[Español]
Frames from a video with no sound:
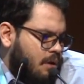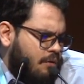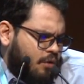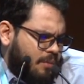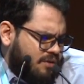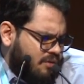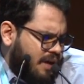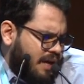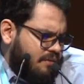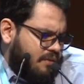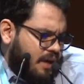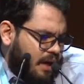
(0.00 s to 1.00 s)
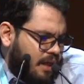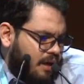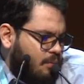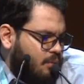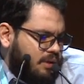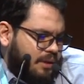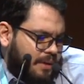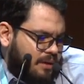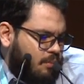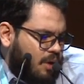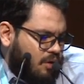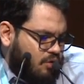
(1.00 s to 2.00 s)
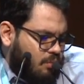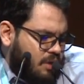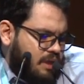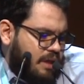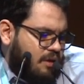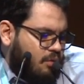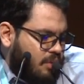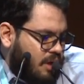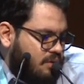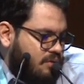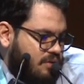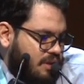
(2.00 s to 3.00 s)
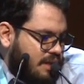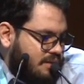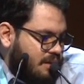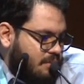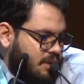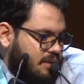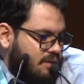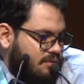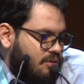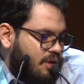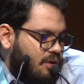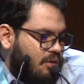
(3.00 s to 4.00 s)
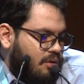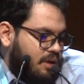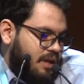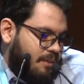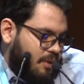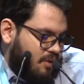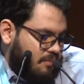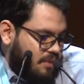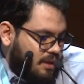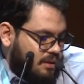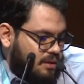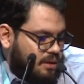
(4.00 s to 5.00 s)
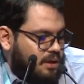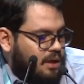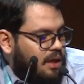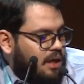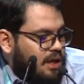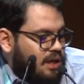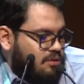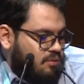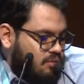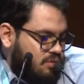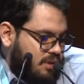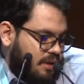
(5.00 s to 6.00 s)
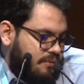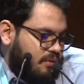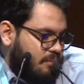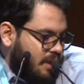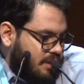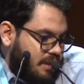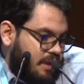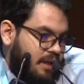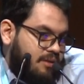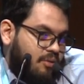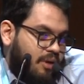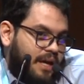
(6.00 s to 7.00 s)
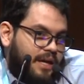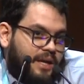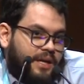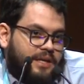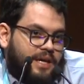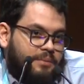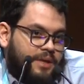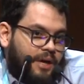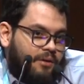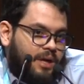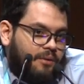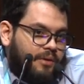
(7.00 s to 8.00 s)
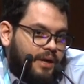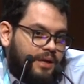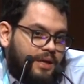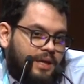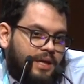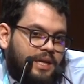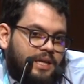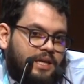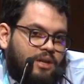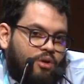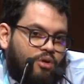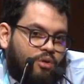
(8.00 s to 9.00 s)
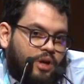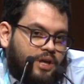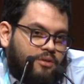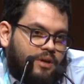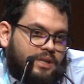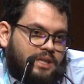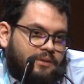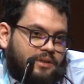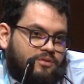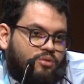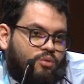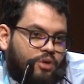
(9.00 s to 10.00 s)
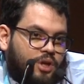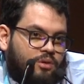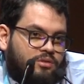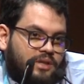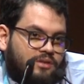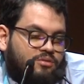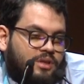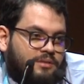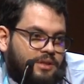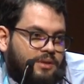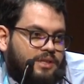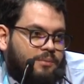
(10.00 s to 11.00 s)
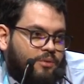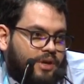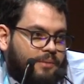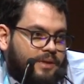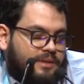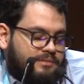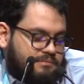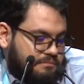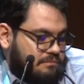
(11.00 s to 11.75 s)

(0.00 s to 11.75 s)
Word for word: Formación calificada como en temas como agronomía, comercio, finanzas, administración, ecología, medio ambiente, industria, informática y todas las que requiera el mercado laboral y los colegios a través de sus currículos sean susceptibles de programar.